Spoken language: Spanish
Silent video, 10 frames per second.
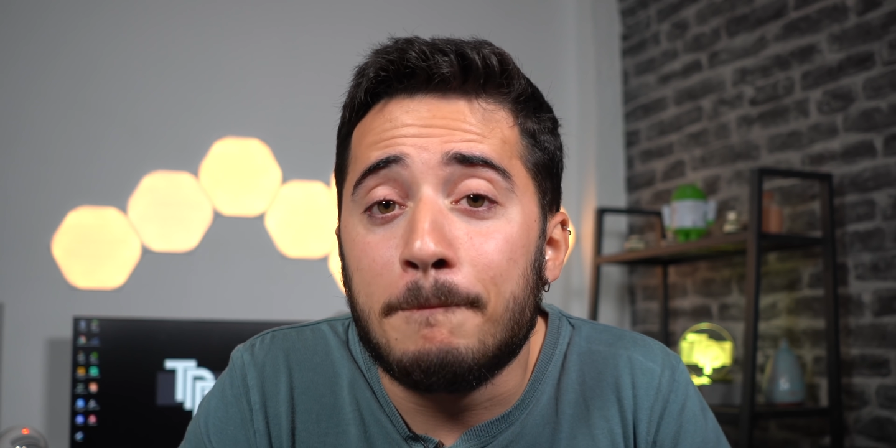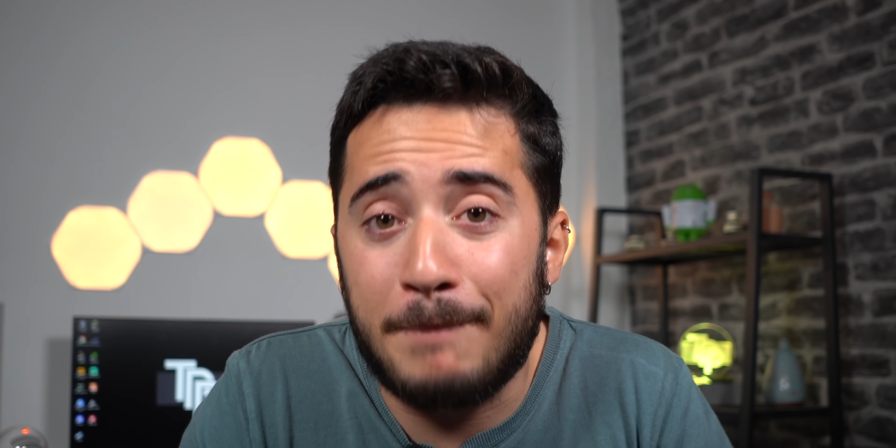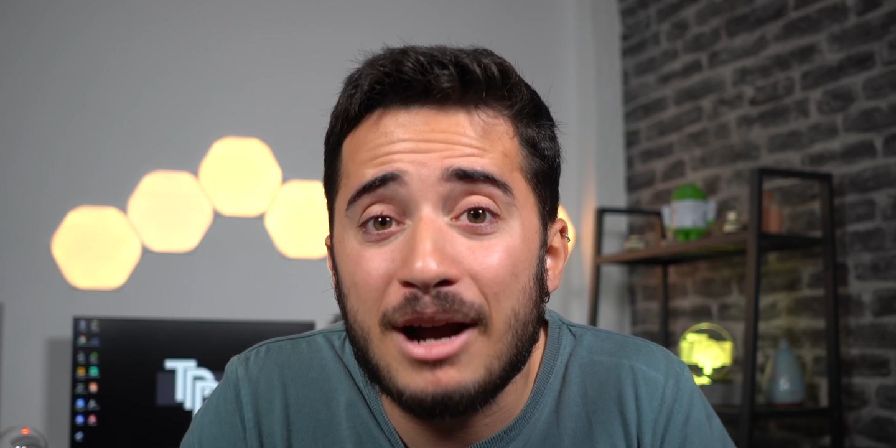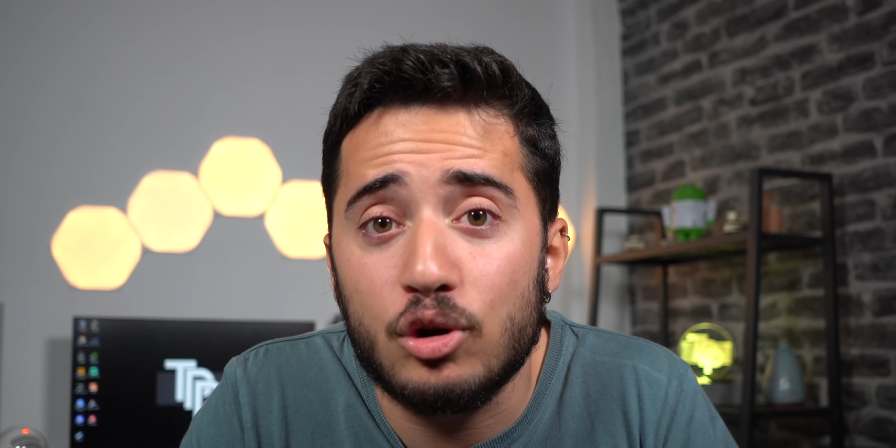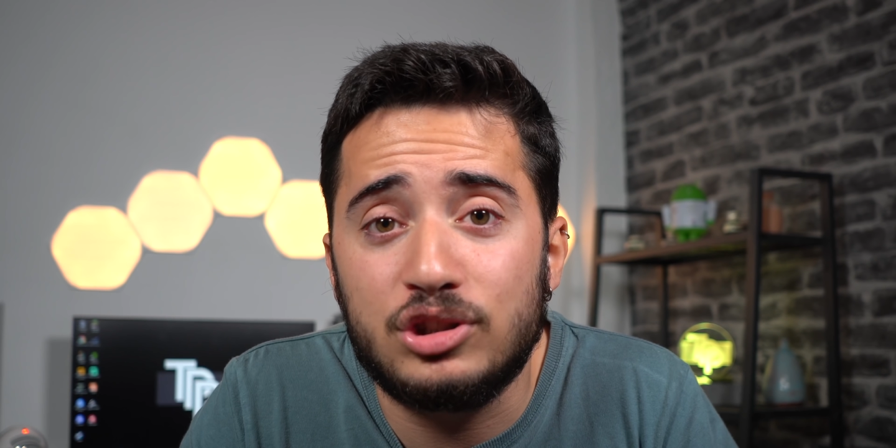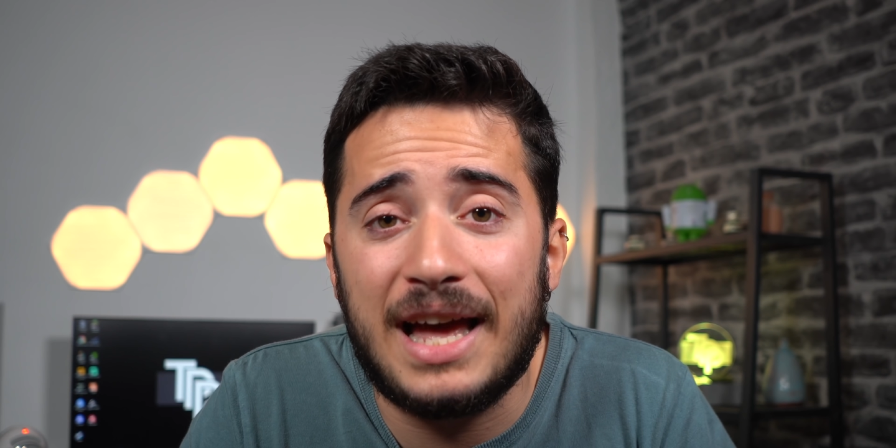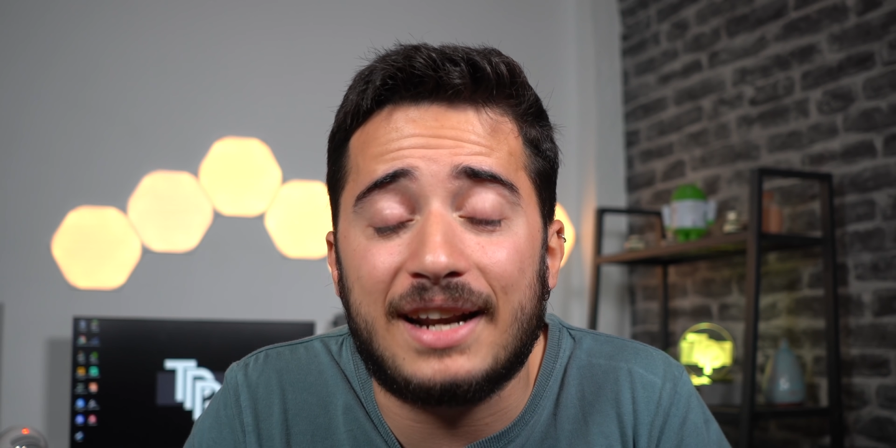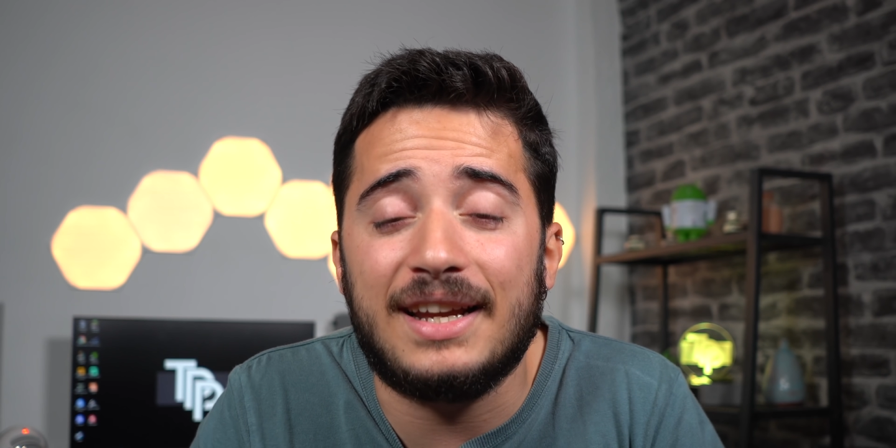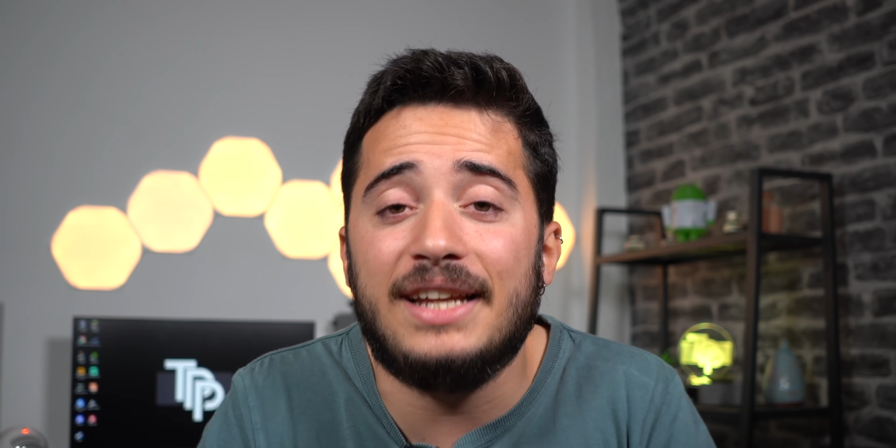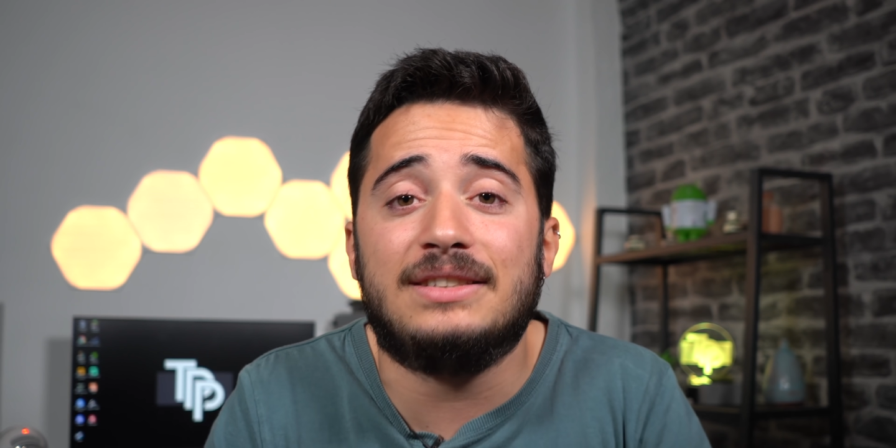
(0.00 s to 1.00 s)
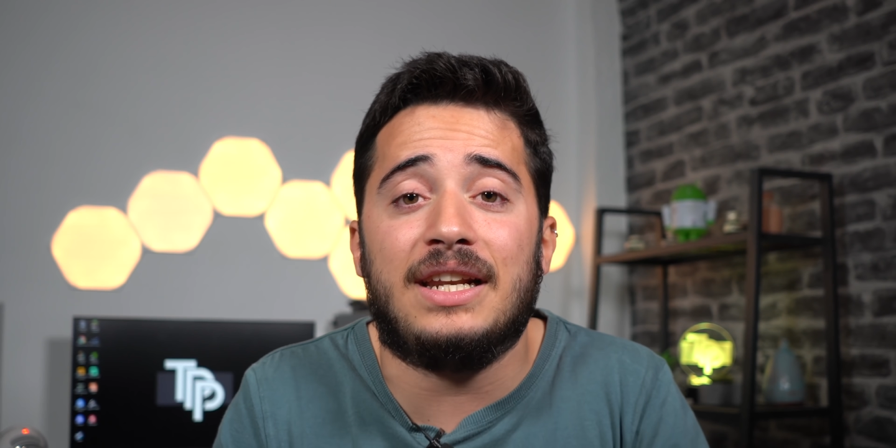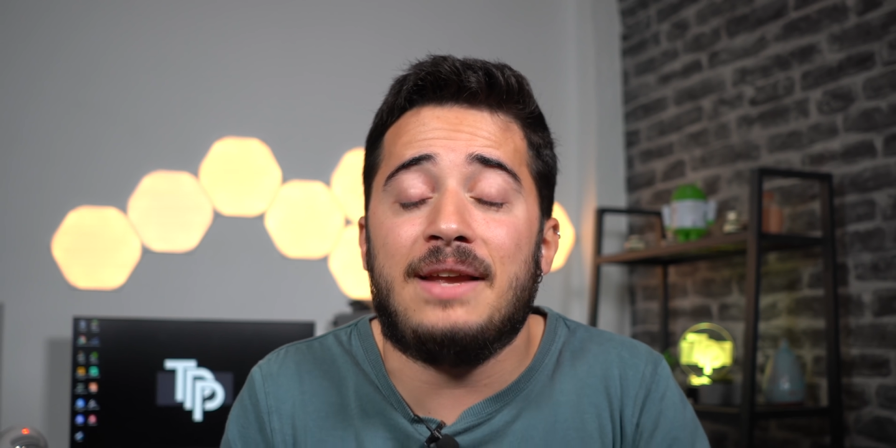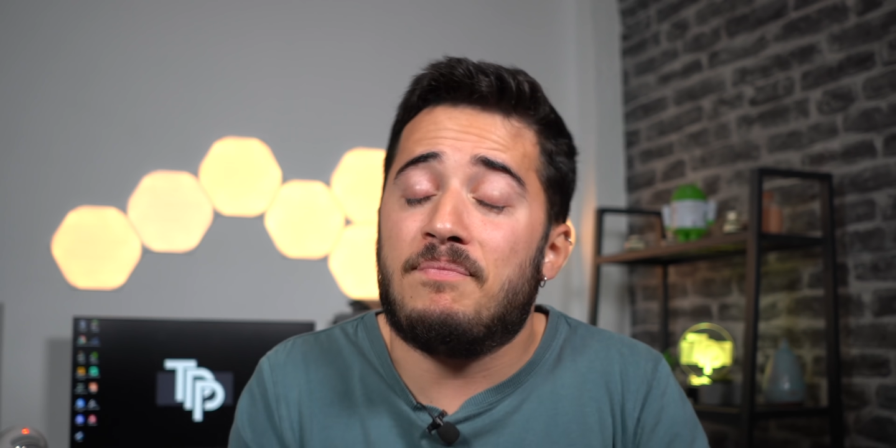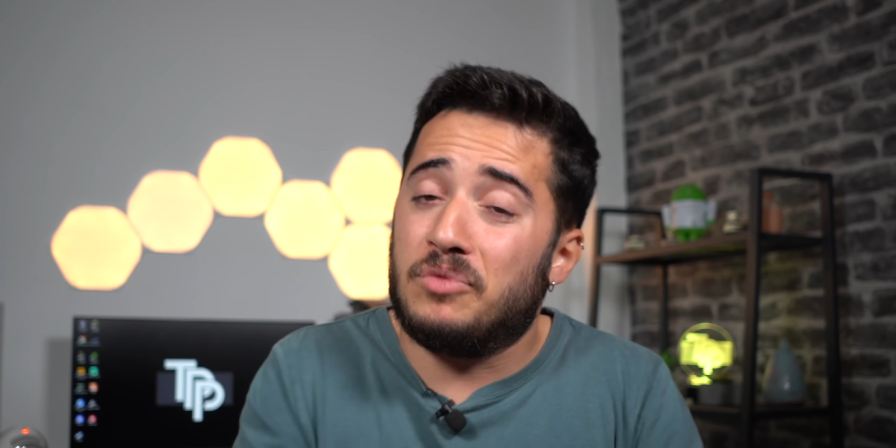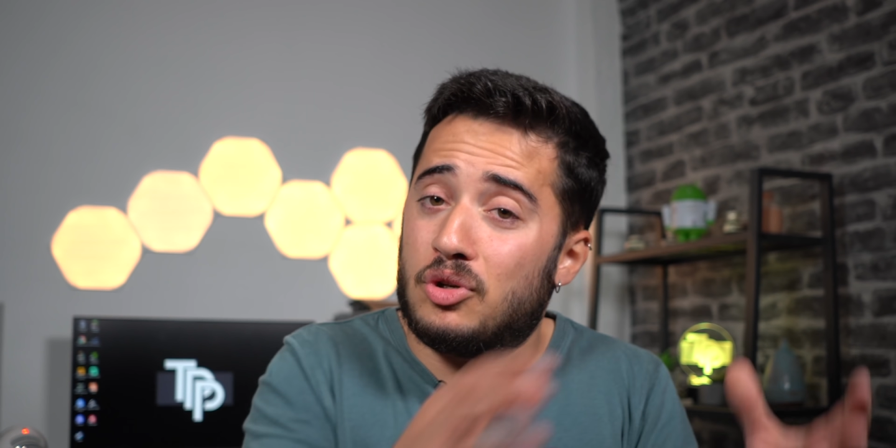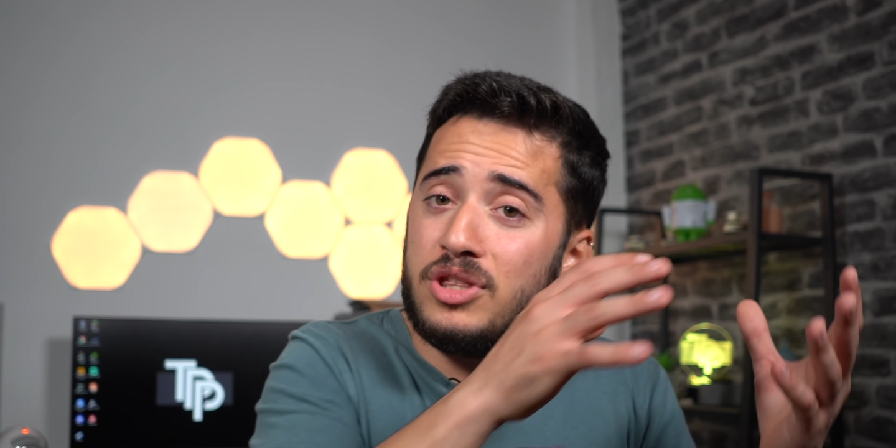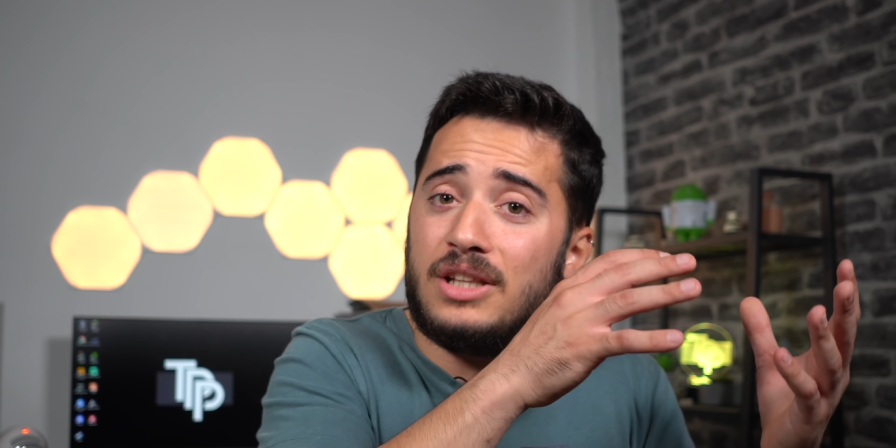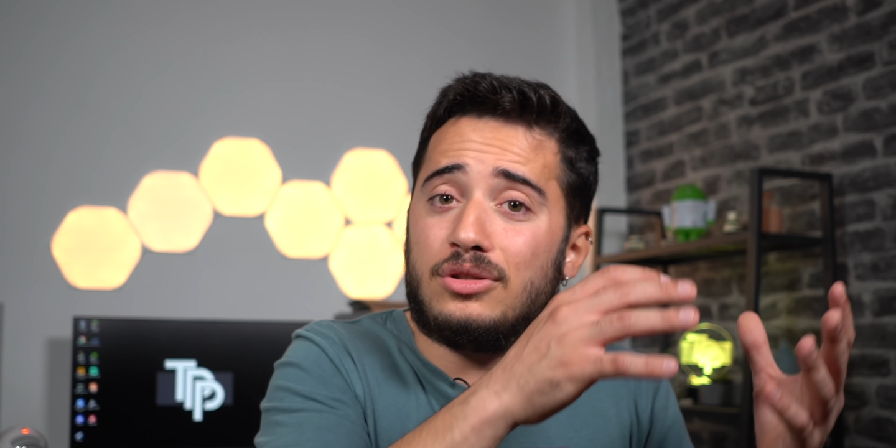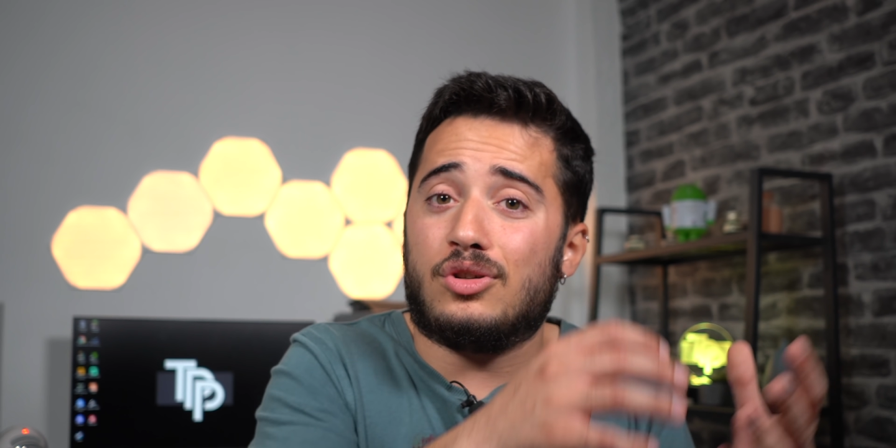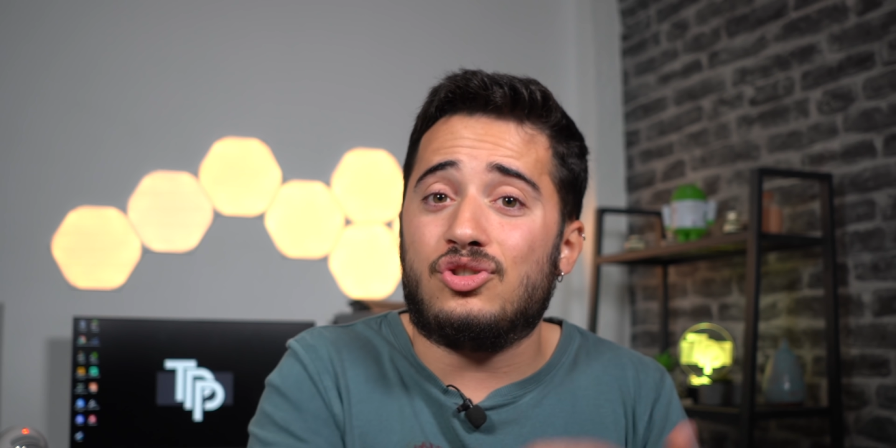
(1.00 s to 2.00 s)
va a costar entre
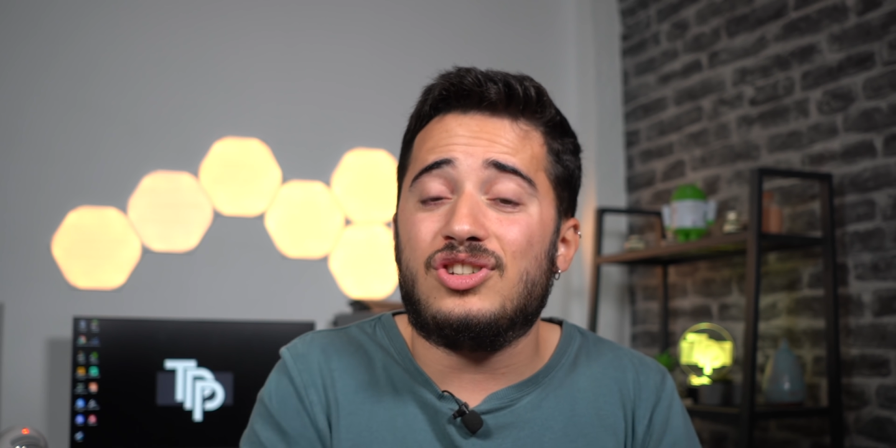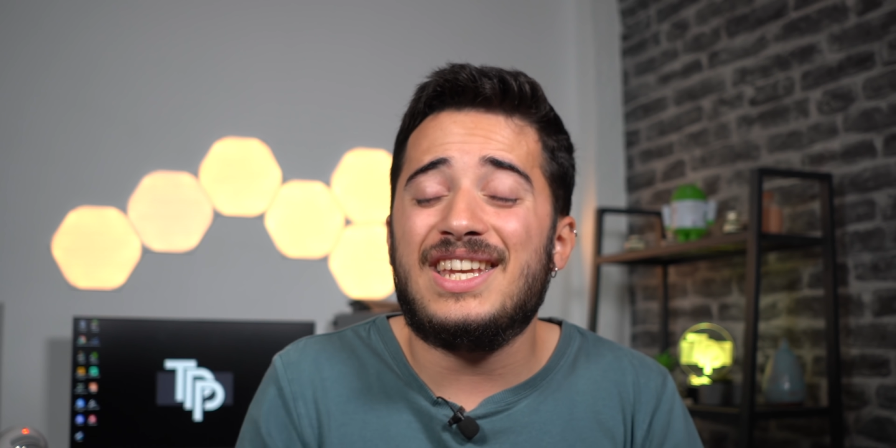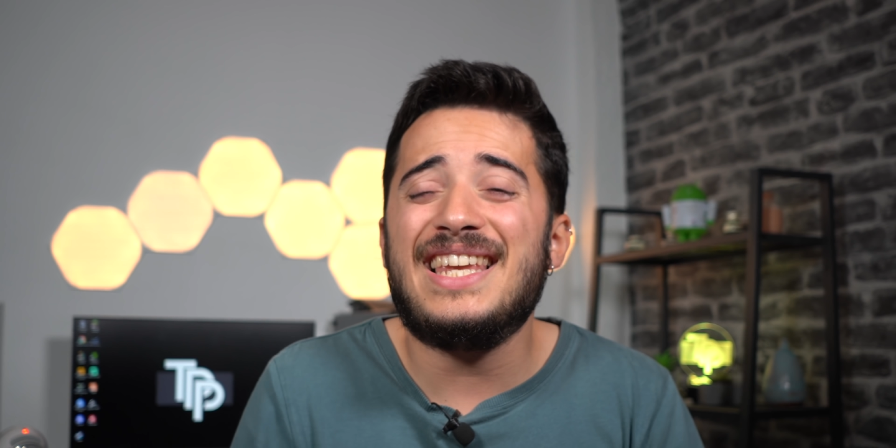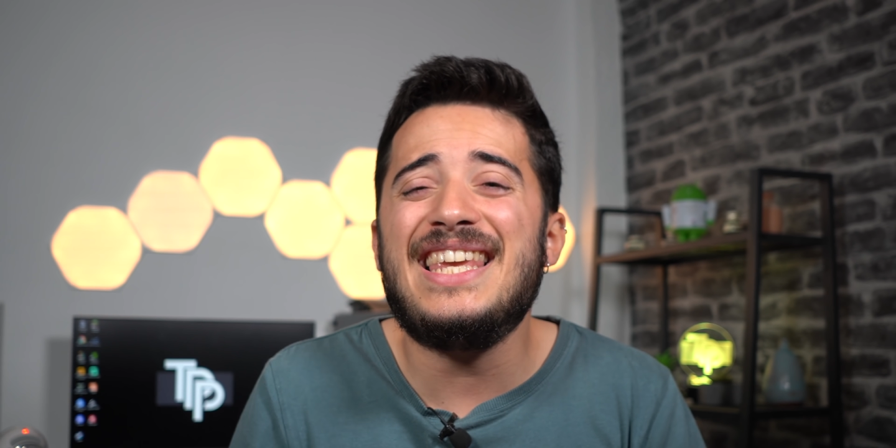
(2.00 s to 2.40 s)
200